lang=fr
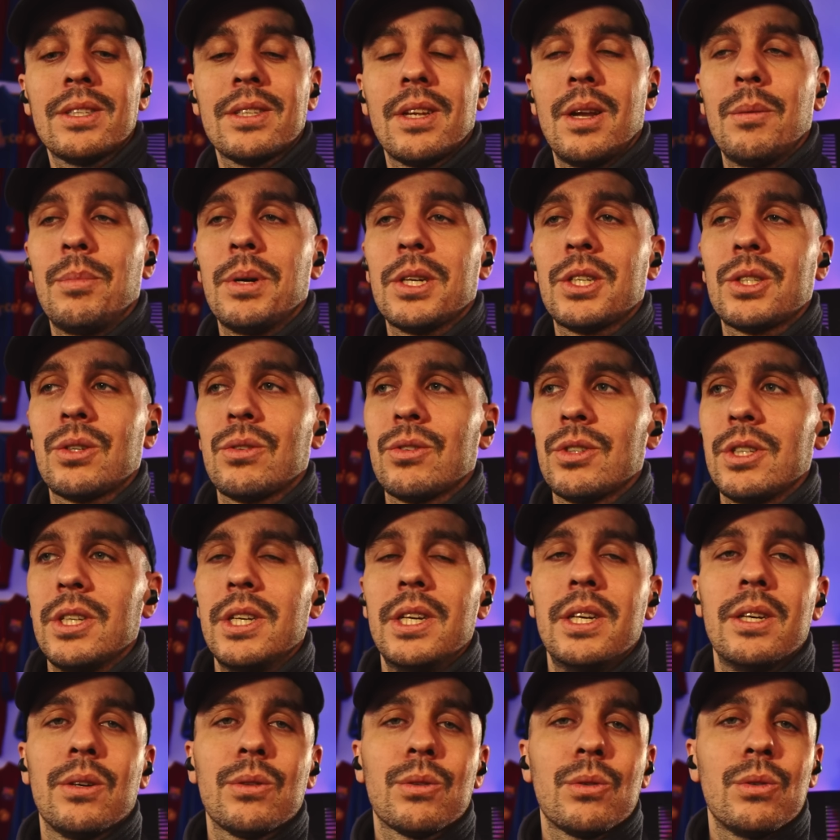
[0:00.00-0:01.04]
ça n'a pas
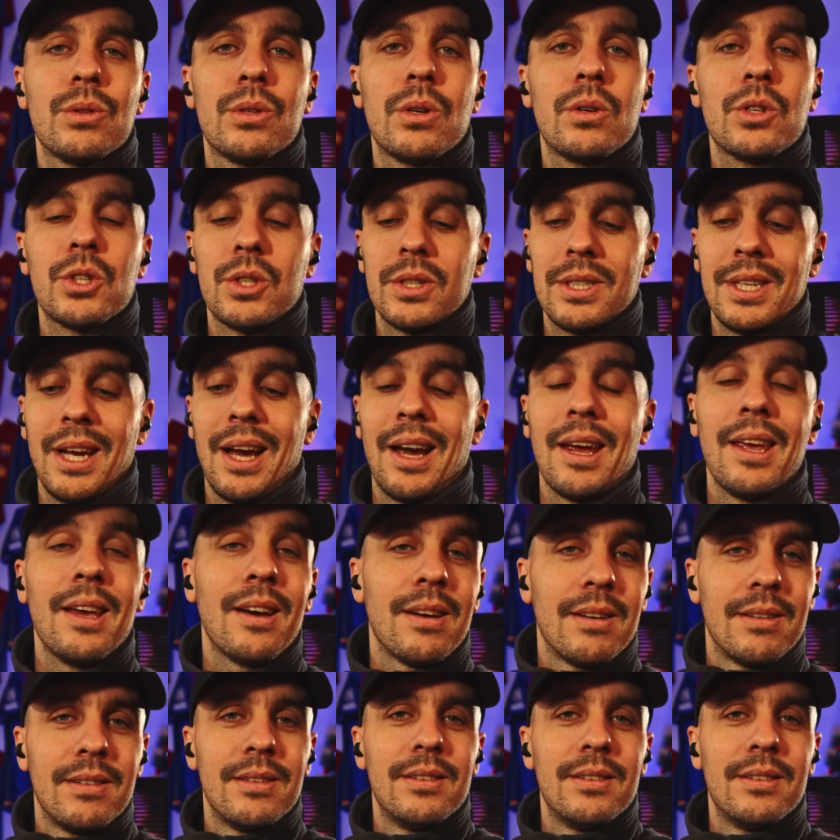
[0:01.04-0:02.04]
changé, entre-temps, j'en sais rien.